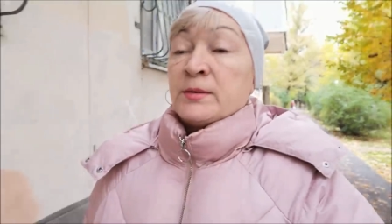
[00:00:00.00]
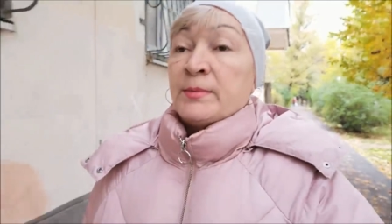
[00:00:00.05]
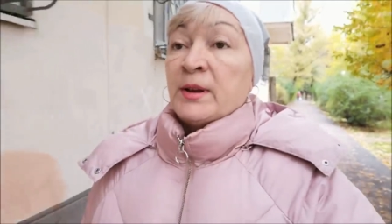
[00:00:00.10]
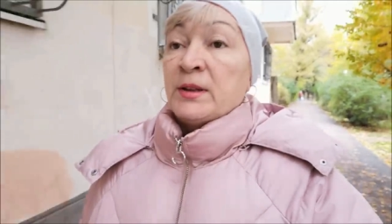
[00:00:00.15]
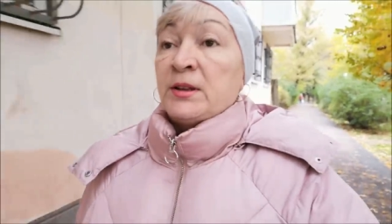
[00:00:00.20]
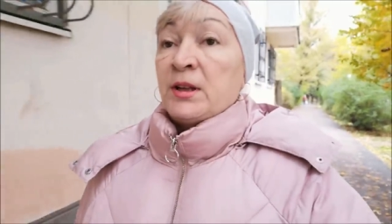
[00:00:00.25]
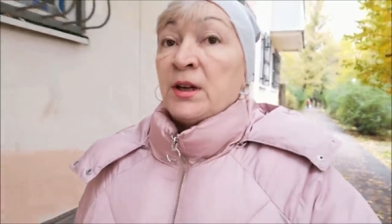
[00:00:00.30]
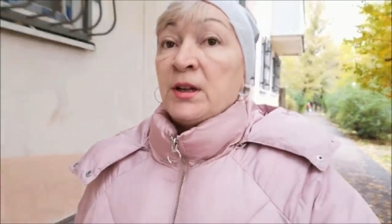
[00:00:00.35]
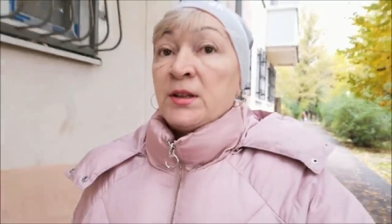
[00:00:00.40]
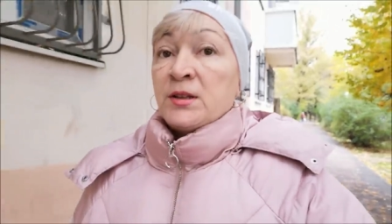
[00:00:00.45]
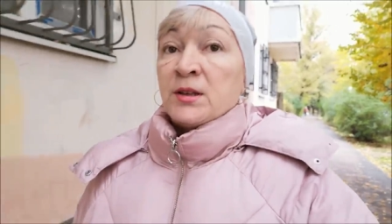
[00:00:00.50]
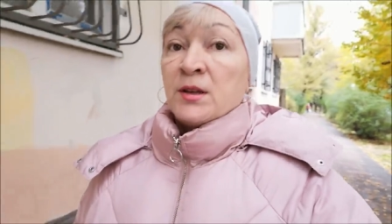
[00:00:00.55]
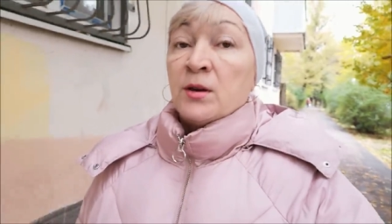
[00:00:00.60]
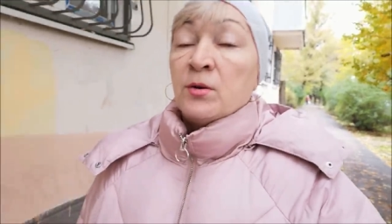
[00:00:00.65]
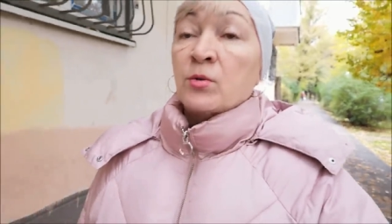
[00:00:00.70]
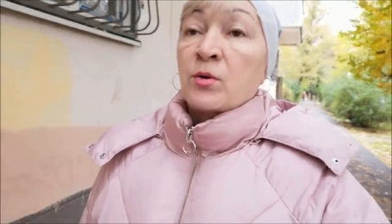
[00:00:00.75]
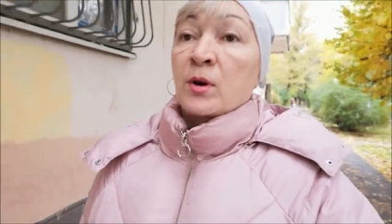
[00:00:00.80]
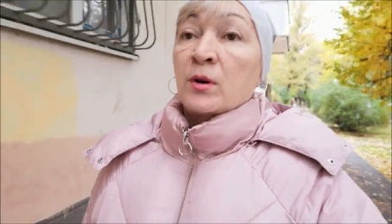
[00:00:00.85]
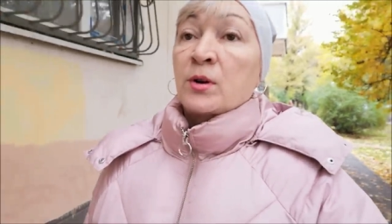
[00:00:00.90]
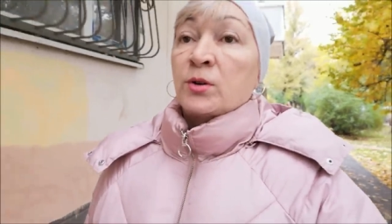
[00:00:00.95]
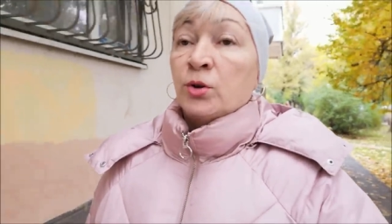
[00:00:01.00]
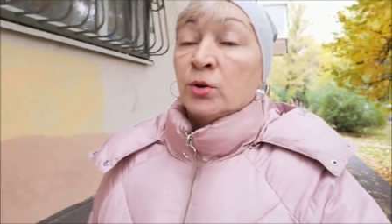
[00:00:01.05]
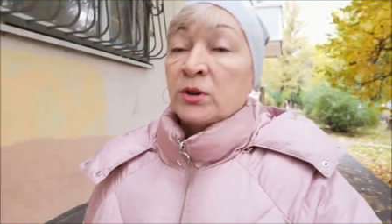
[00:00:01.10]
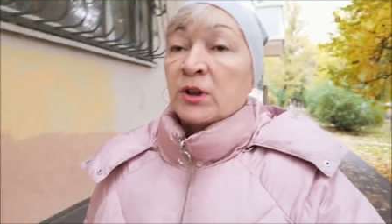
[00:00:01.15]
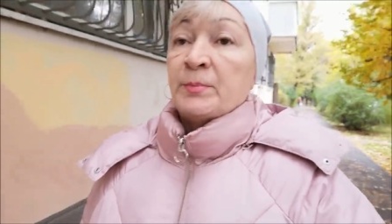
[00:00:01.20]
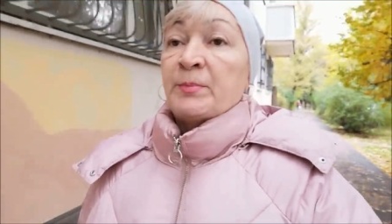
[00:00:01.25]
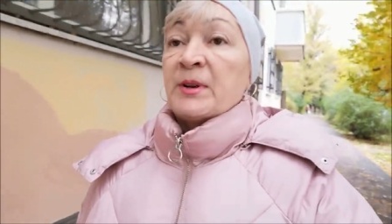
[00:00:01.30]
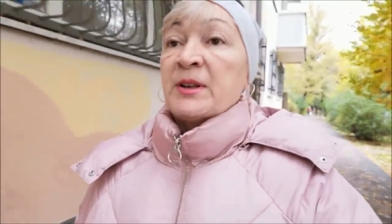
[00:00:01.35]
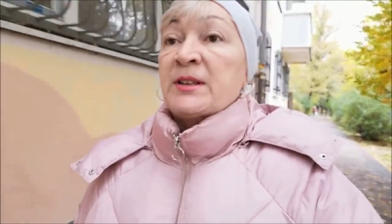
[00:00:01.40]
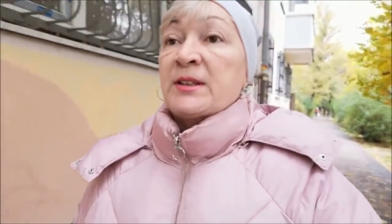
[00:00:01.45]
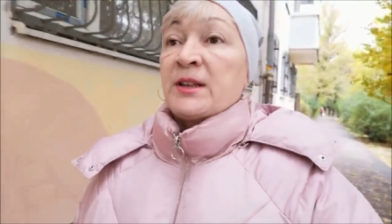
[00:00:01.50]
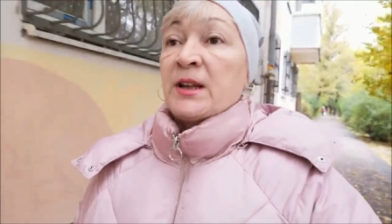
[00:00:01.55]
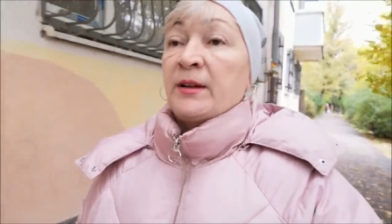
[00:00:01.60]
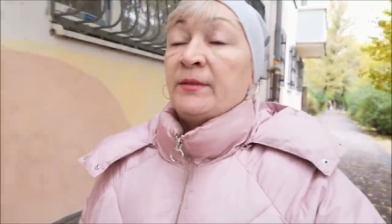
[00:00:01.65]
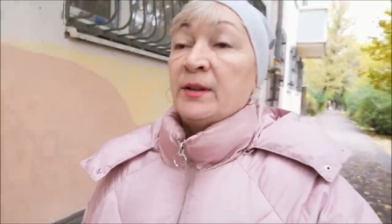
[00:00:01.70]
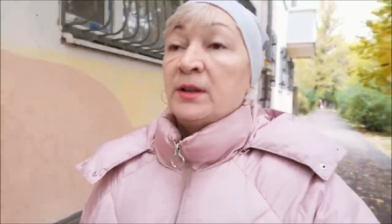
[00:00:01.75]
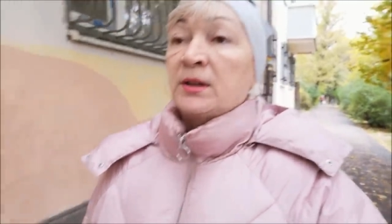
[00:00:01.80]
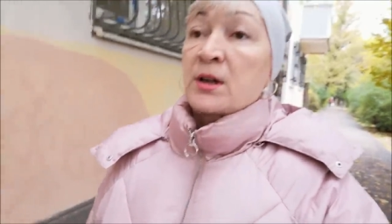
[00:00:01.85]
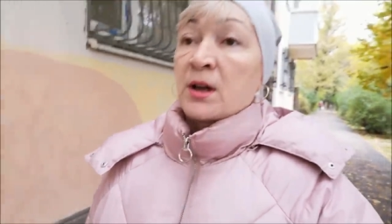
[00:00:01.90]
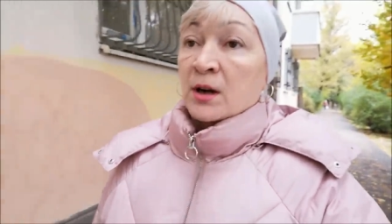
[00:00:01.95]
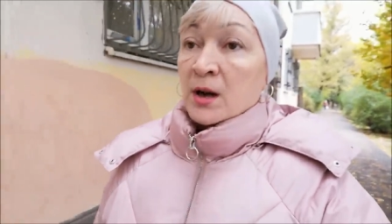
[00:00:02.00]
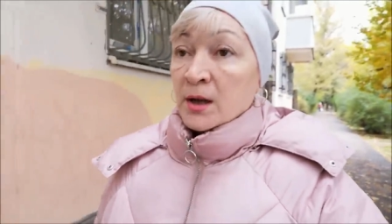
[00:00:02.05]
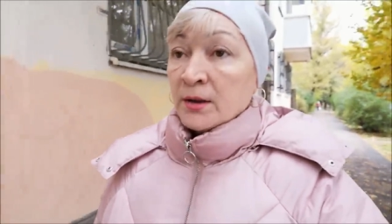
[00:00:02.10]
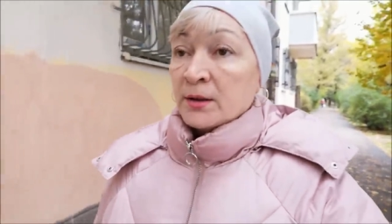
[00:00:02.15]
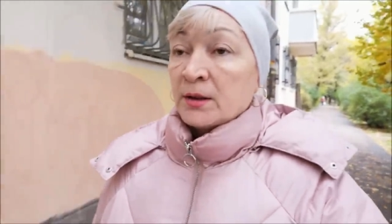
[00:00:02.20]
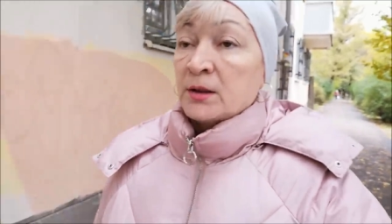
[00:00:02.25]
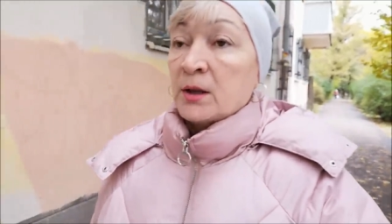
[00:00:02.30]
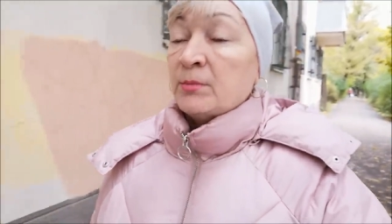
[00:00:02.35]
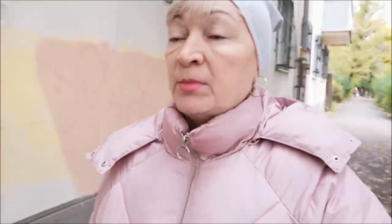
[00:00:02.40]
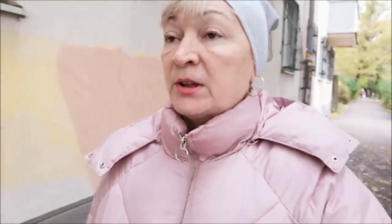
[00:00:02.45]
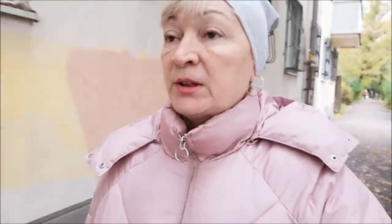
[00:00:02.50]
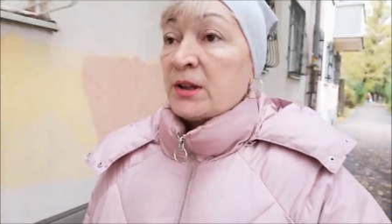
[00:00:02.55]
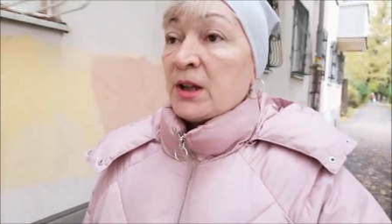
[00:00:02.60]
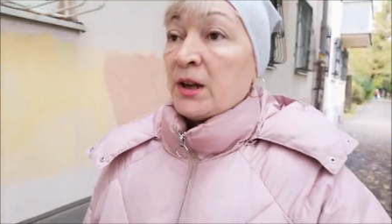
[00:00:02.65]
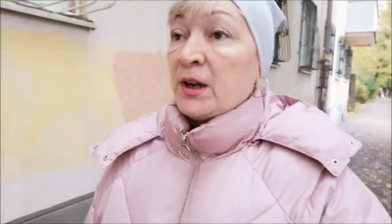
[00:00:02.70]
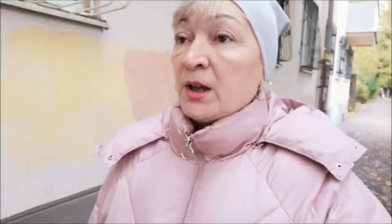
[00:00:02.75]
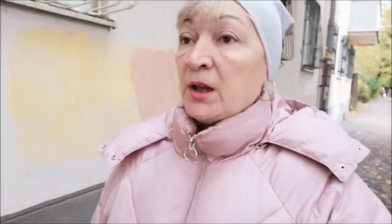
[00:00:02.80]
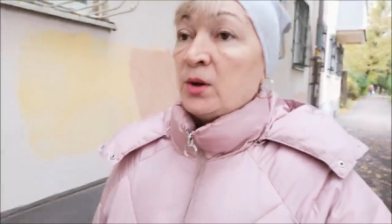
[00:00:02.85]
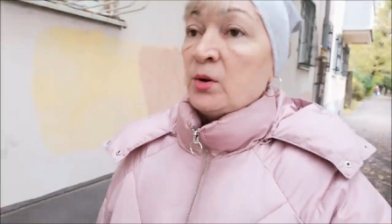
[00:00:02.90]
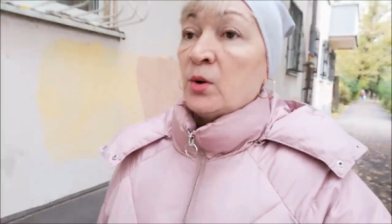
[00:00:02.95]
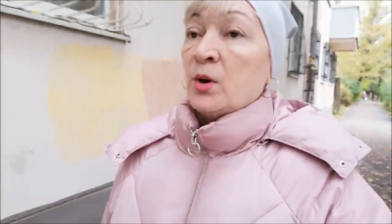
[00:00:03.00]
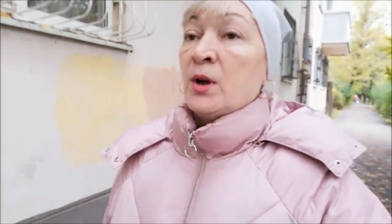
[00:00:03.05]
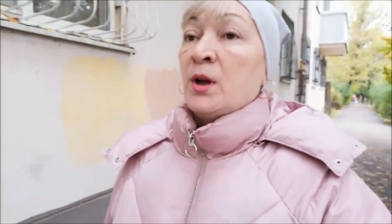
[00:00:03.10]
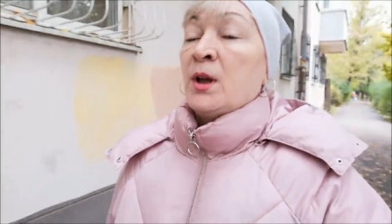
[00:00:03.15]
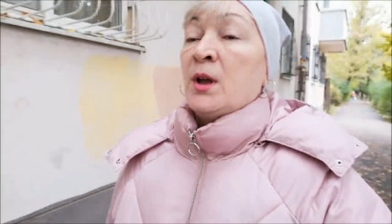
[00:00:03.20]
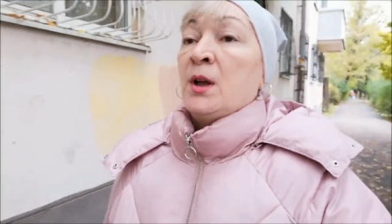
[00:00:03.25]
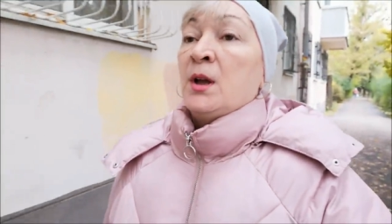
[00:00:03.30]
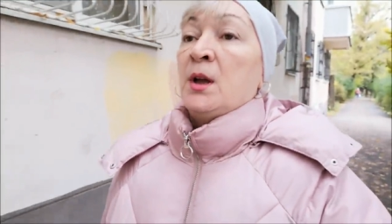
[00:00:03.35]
смотрите, кто-то поставил краны на батарею